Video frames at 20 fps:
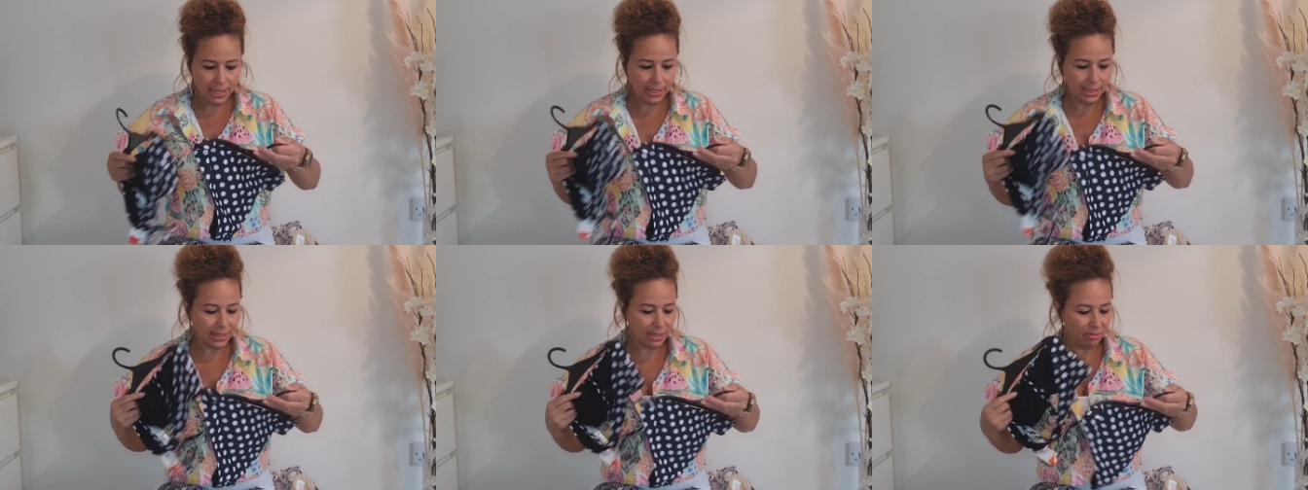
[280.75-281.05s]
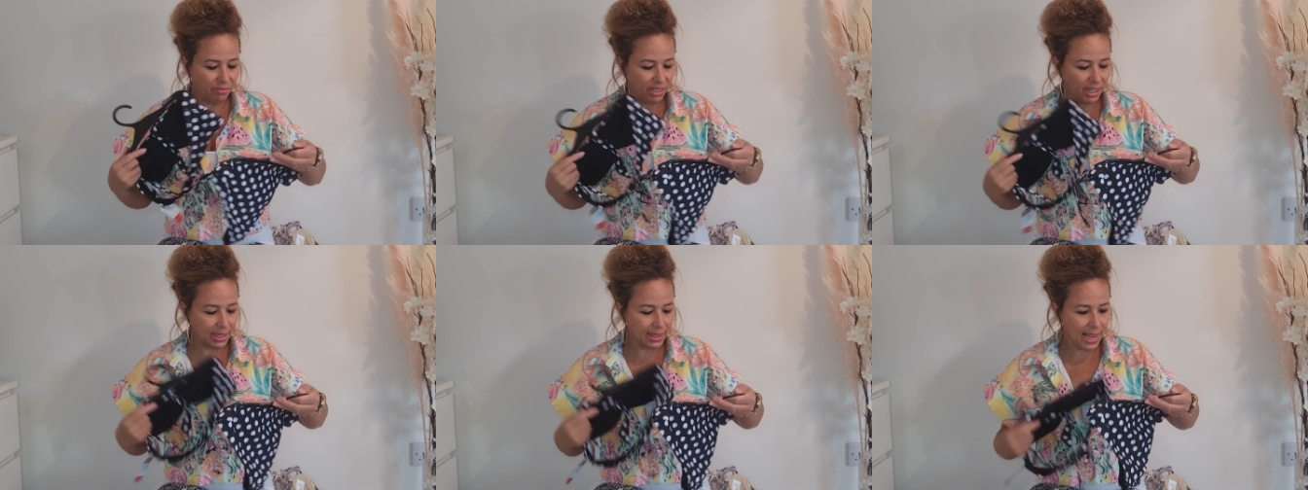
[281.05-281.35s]
na
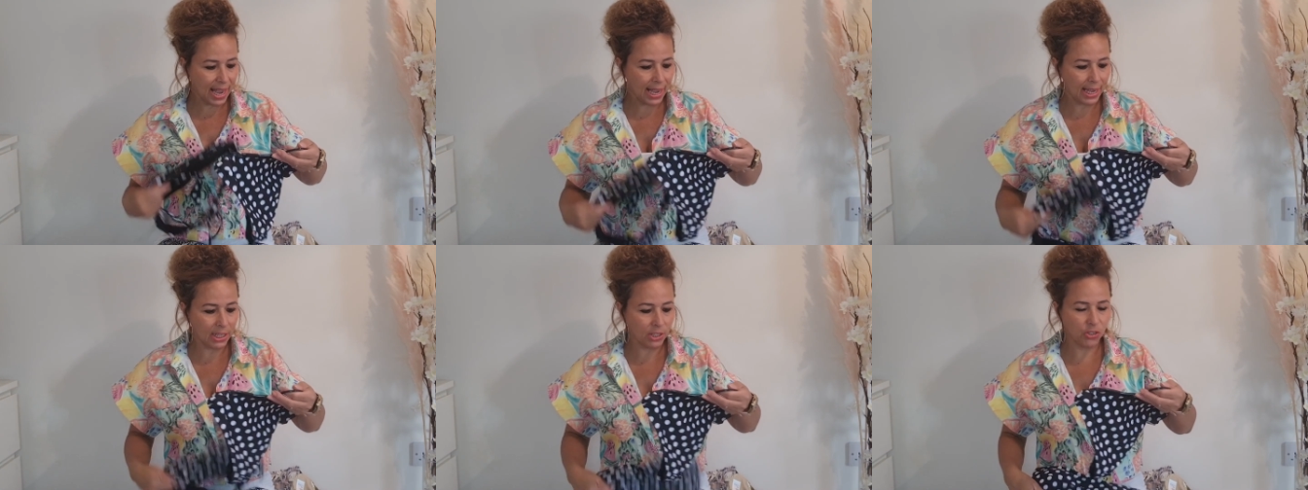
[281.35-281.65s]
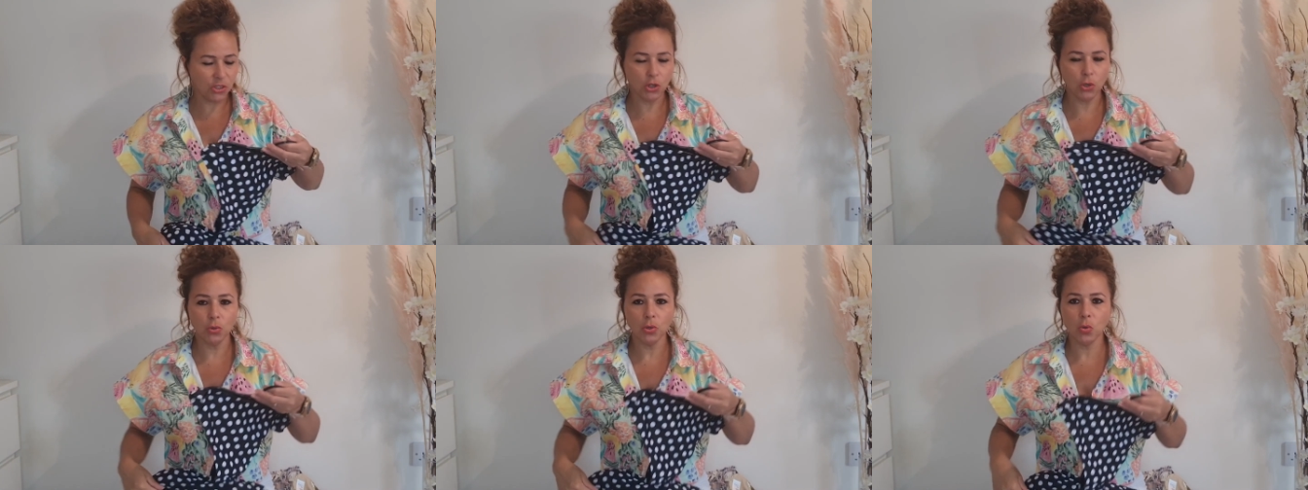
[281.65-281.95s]

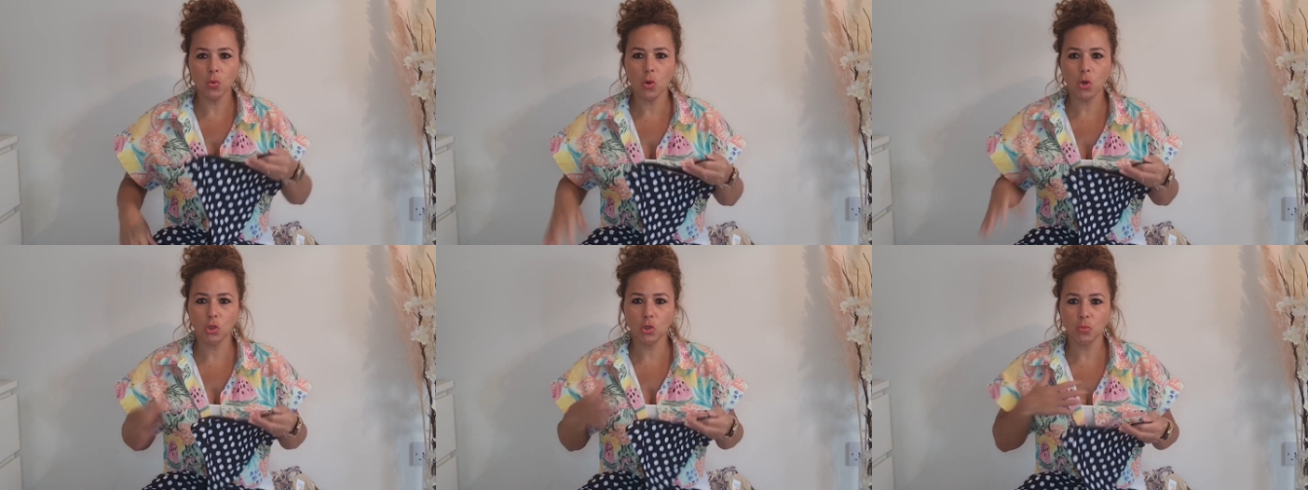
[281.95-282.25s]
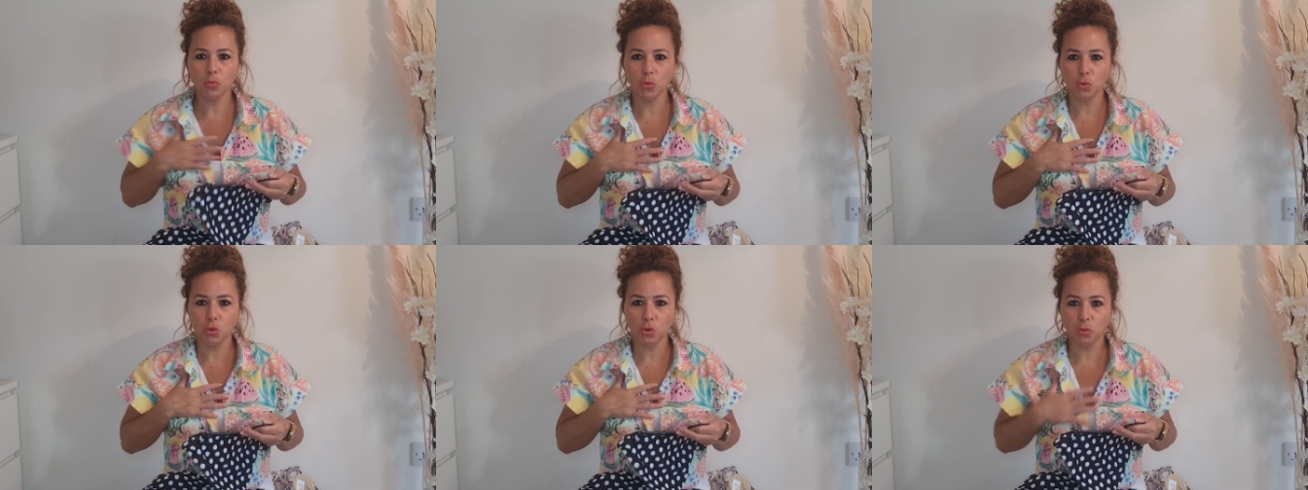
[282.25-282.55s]
verdade, eu não gosto
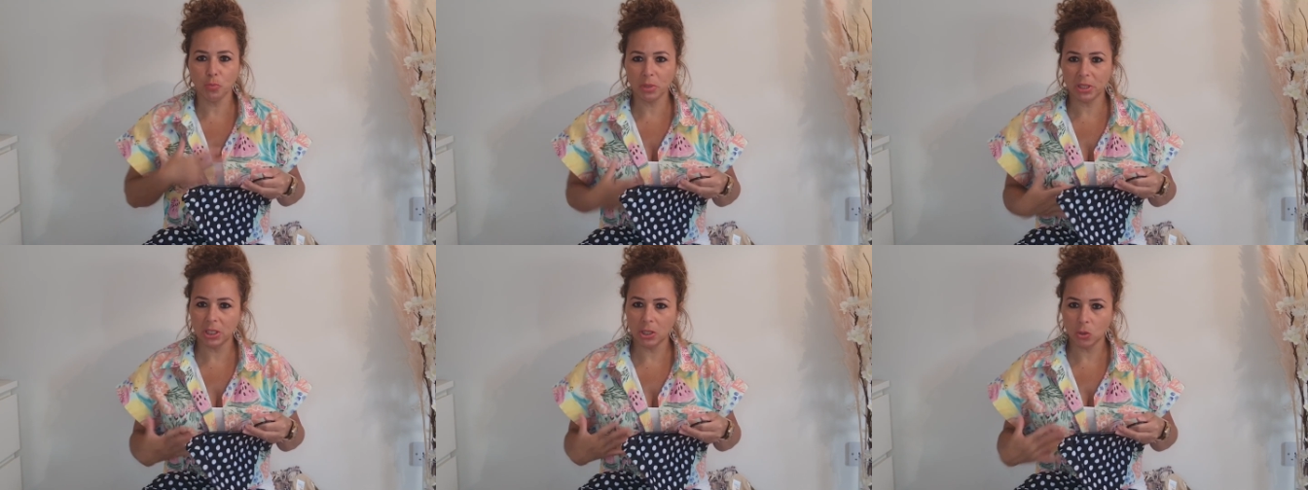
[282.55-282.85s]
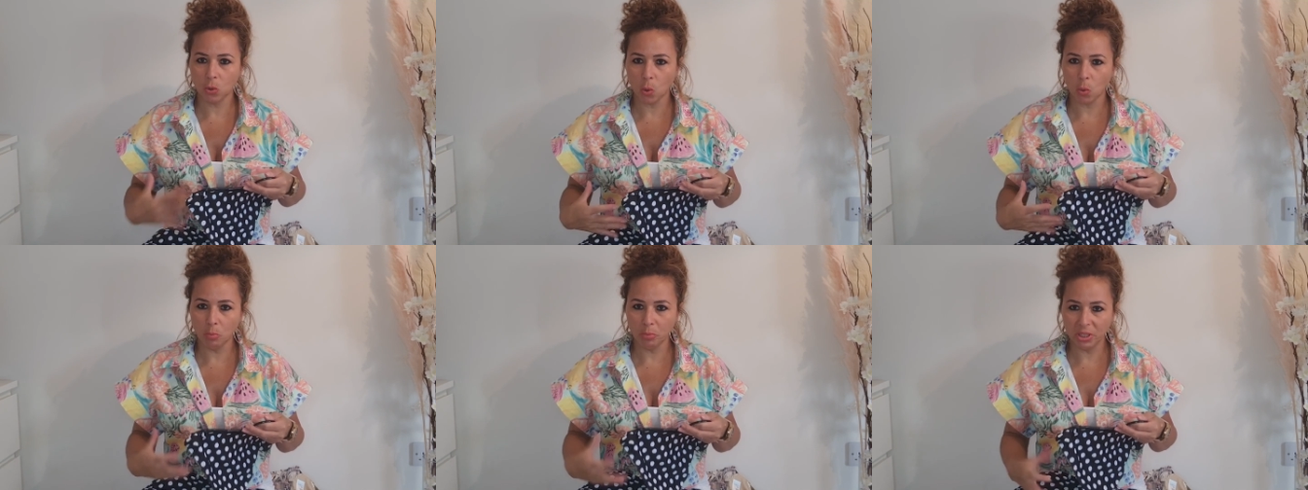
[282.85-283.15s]
muito de
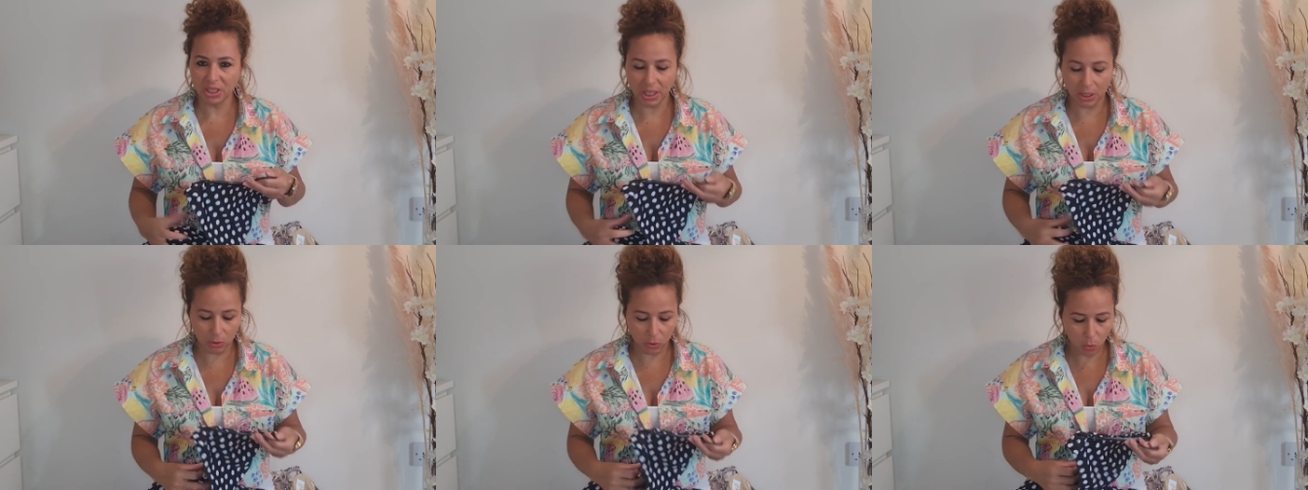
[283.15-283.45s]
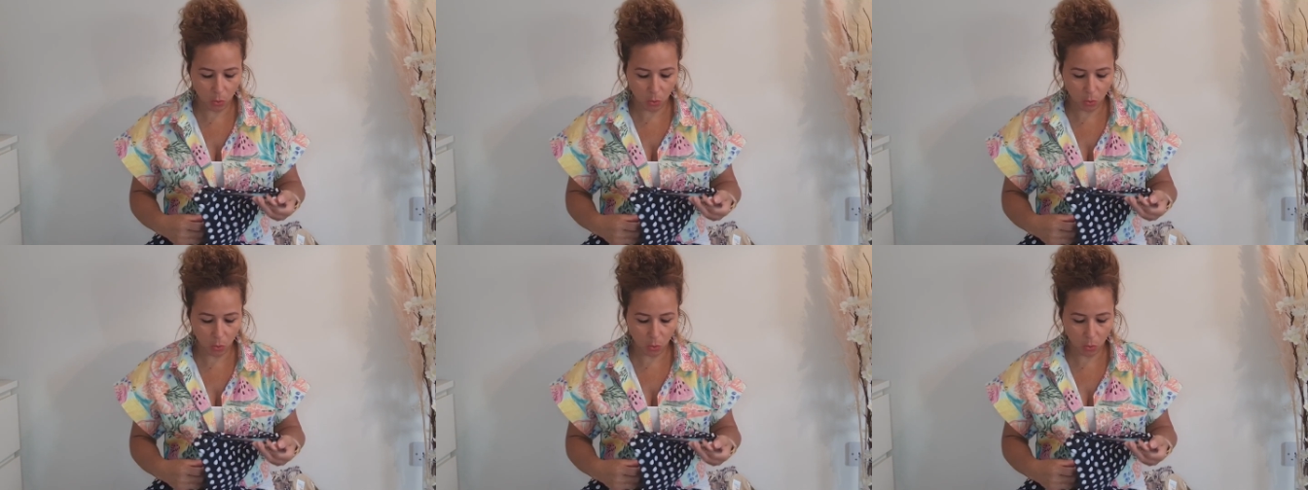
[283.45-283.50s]
biquíni combinando.